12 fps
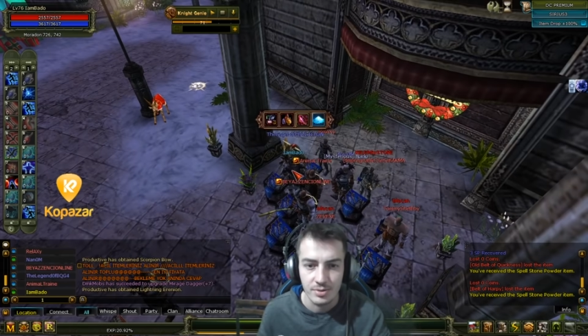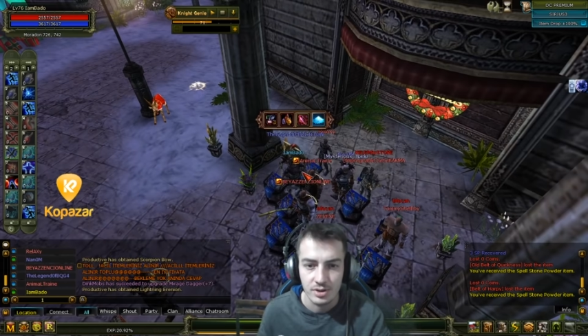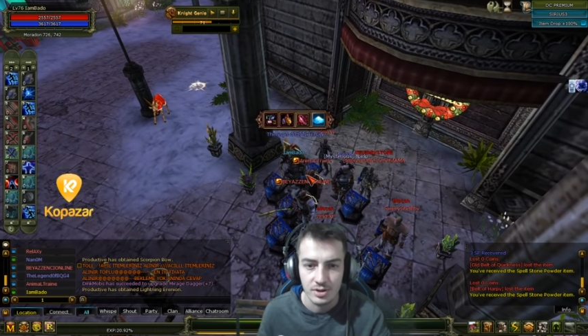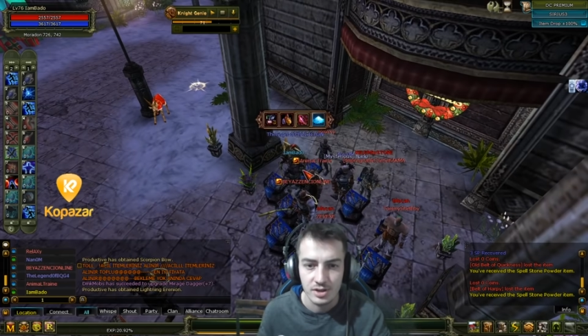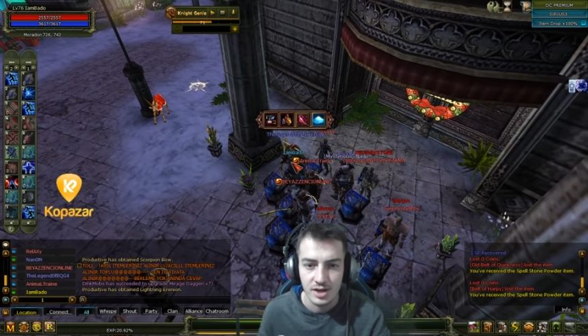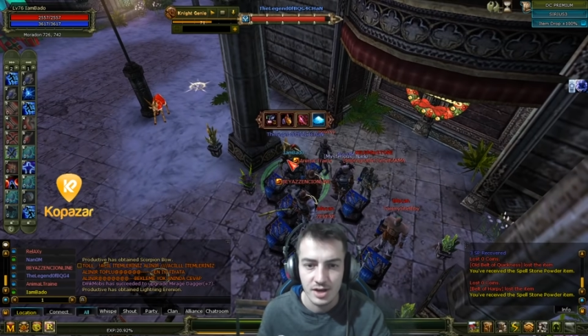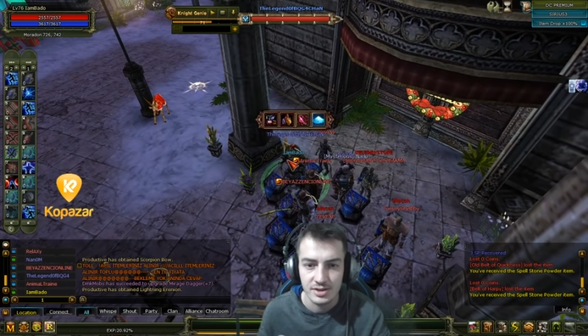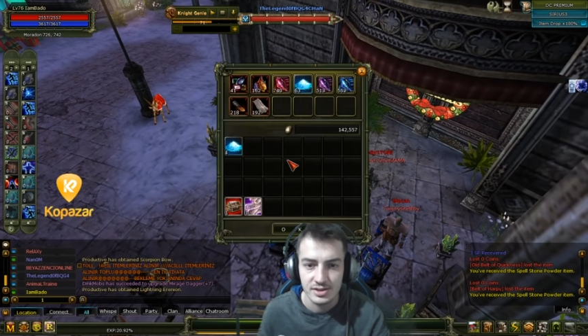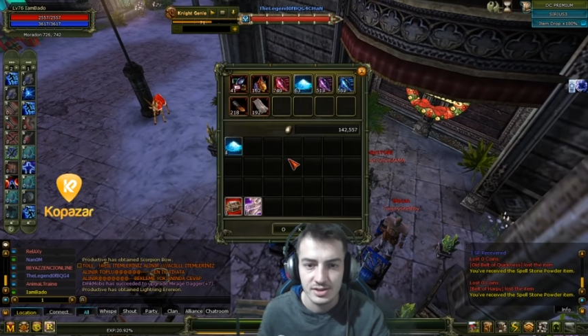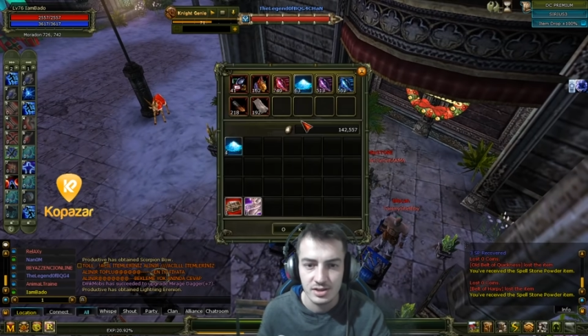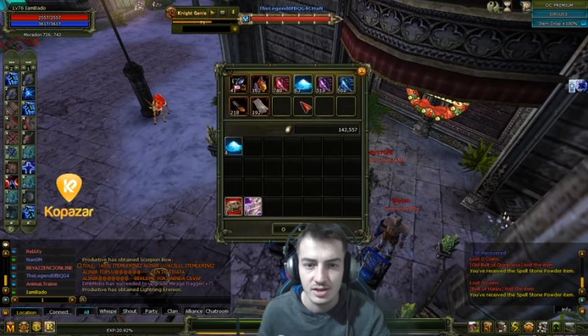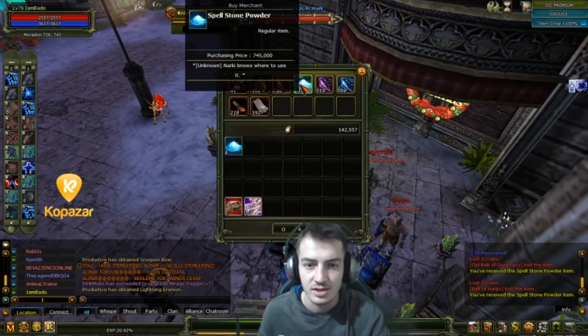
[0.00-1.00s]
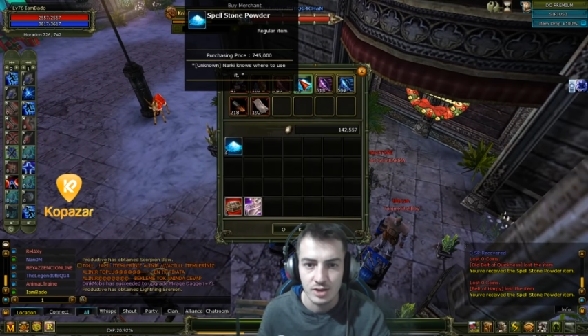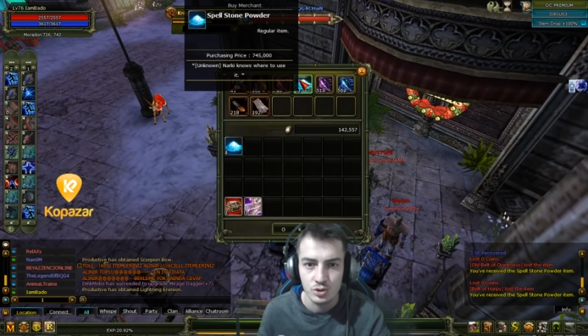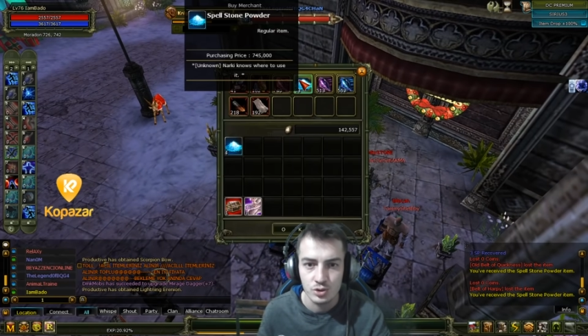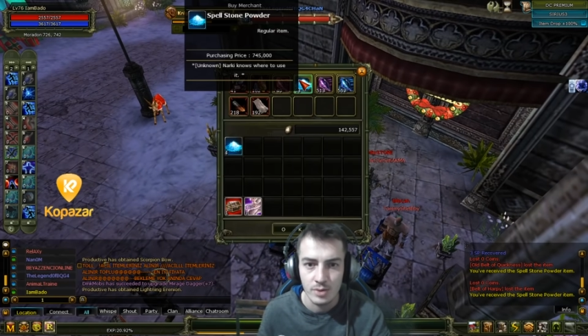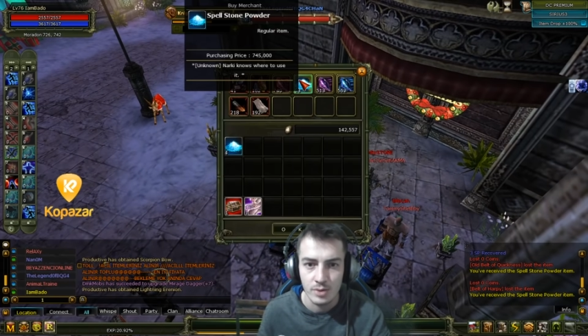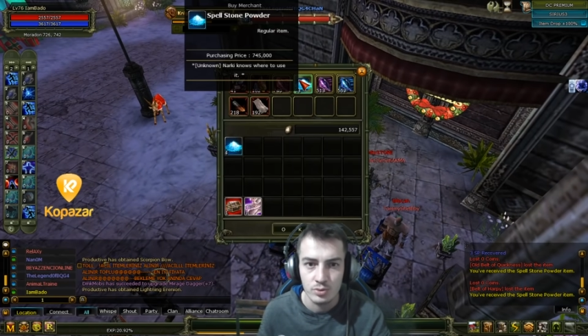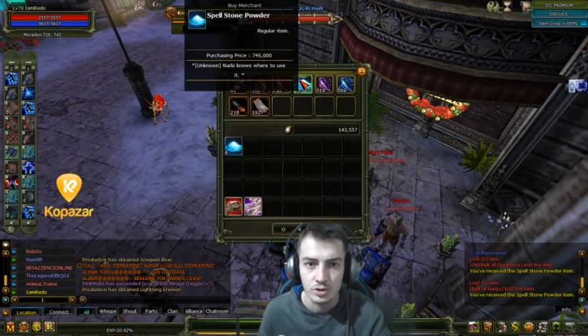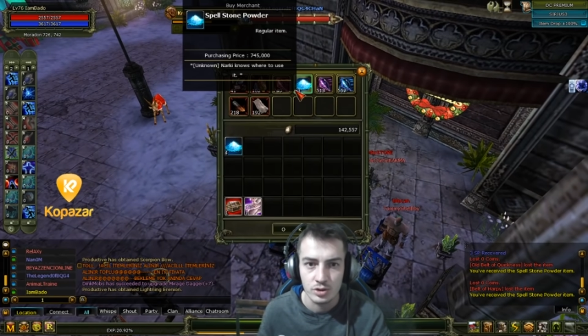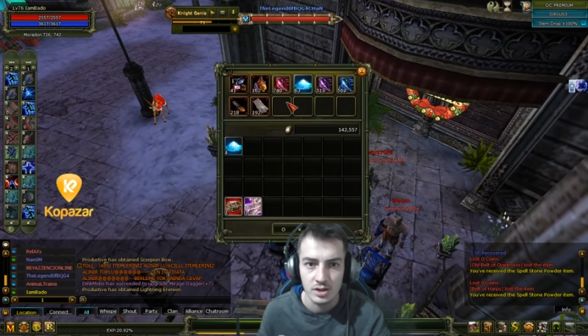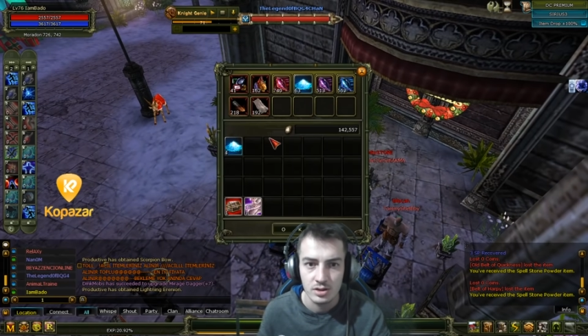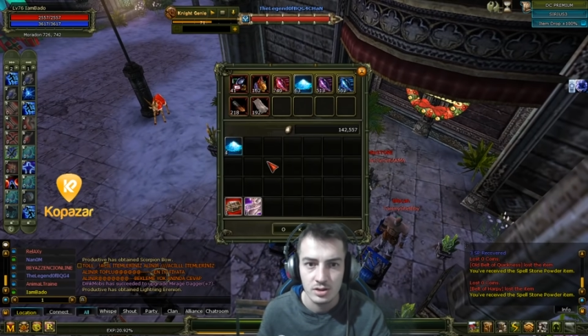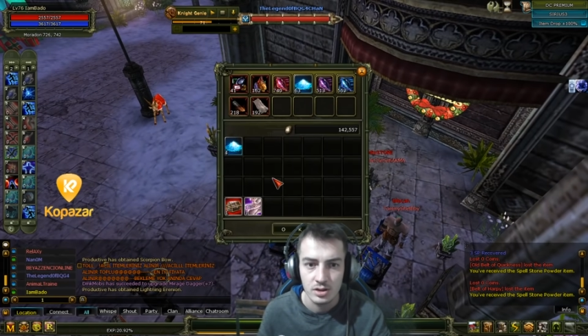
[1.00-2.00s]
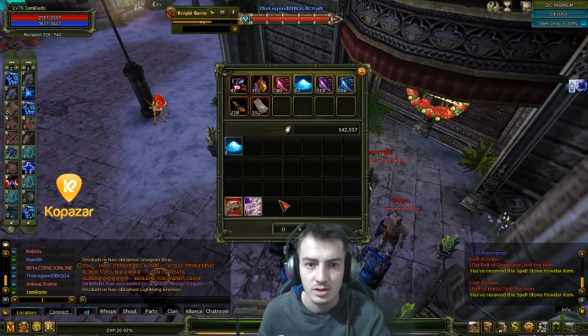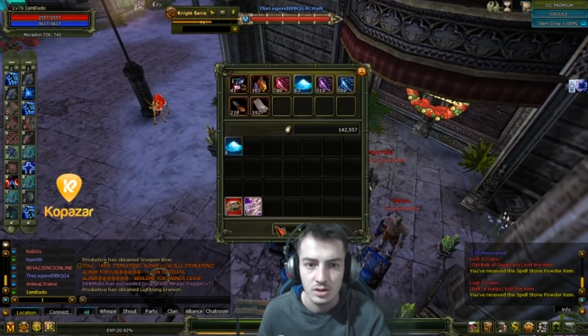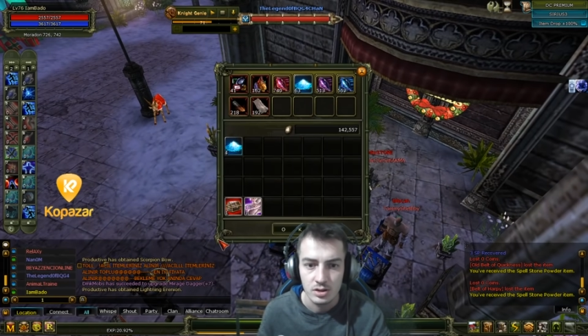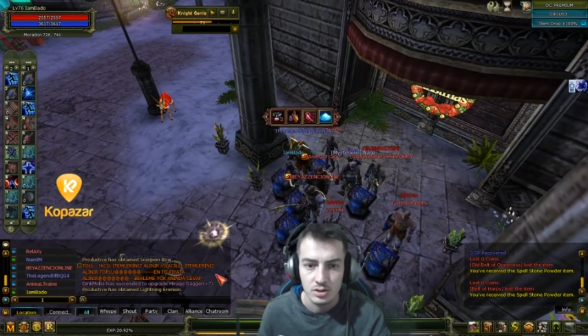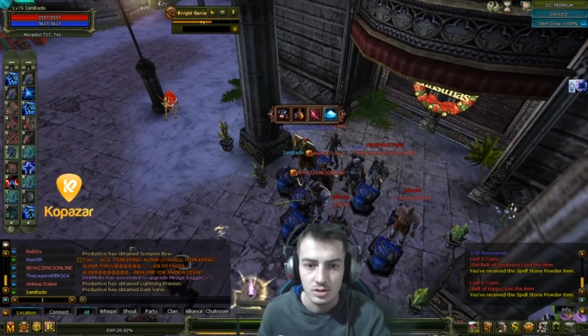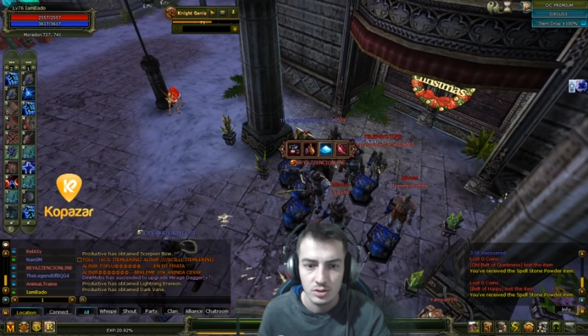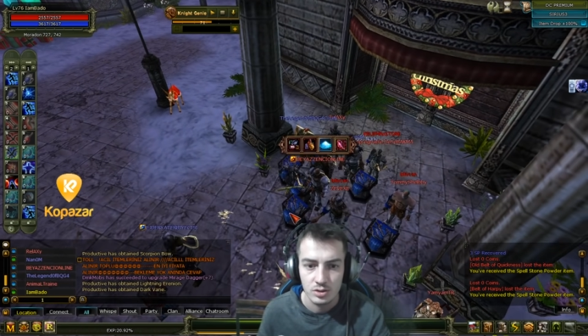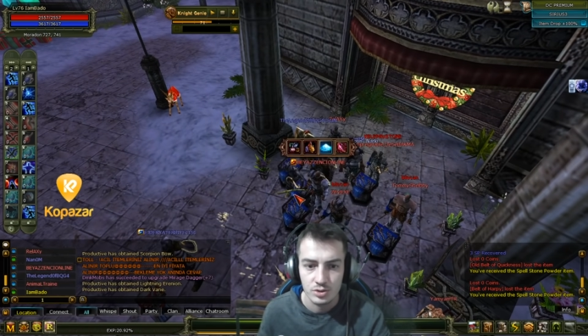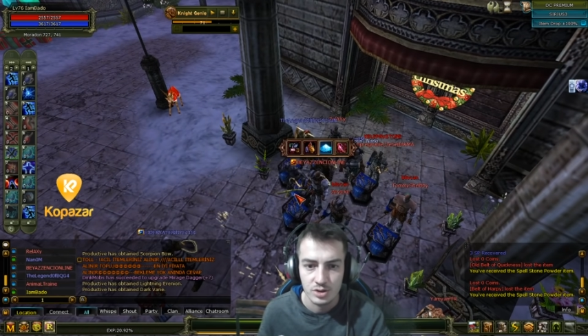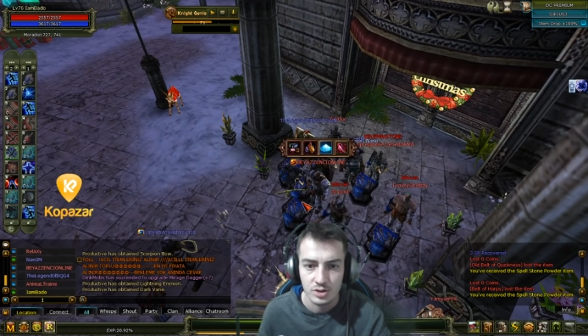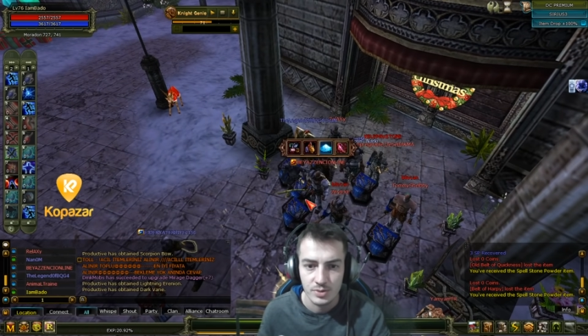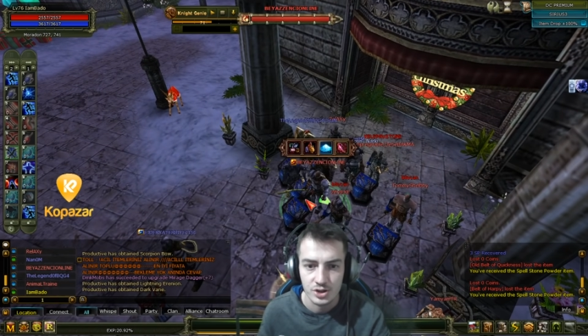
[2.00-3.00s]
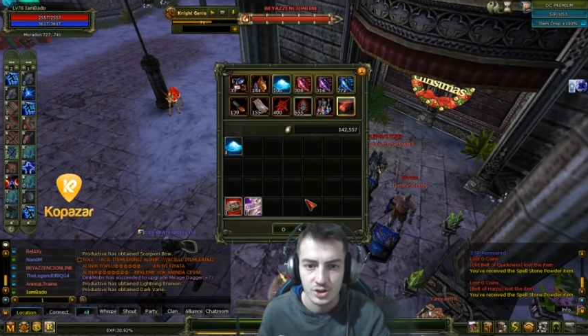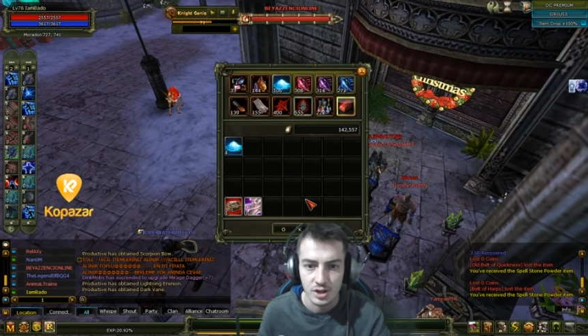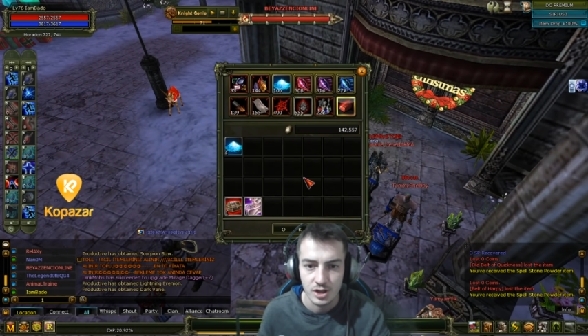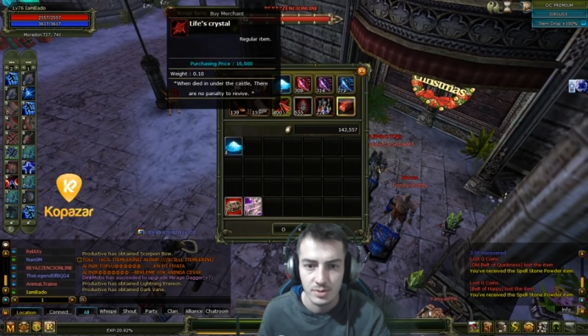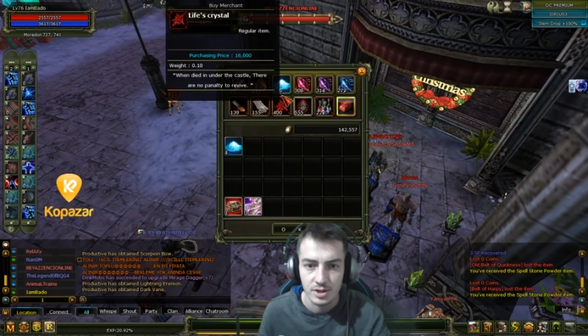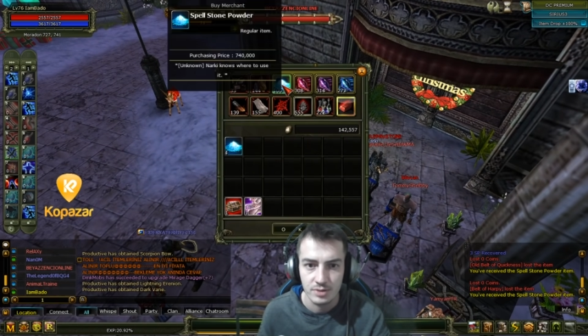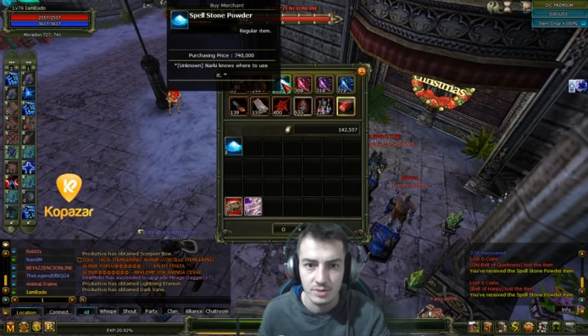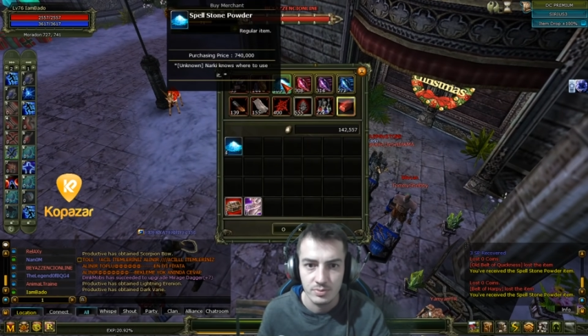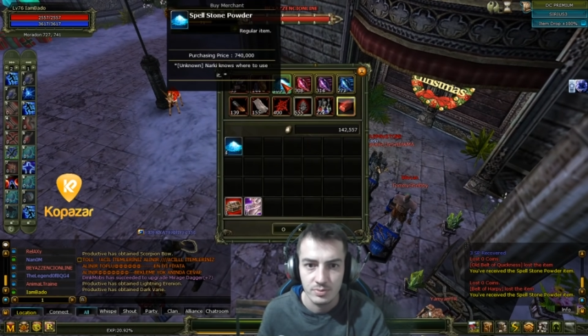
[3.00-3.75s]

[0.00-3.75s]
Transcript: Tanesi yani şu an buradan 745k bakalım.